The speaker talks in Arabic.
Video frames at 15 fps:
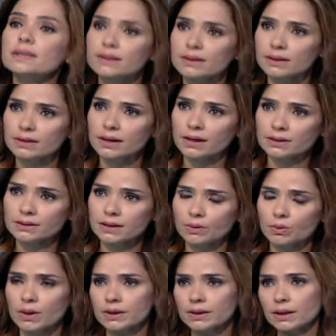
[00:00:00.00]
هي الضحية
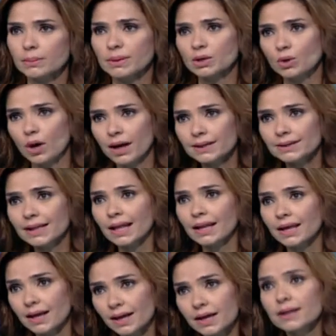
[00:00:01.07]
والتبرعات
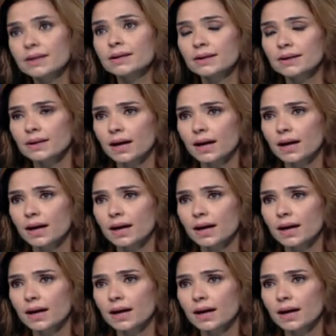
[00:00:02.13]
تنهال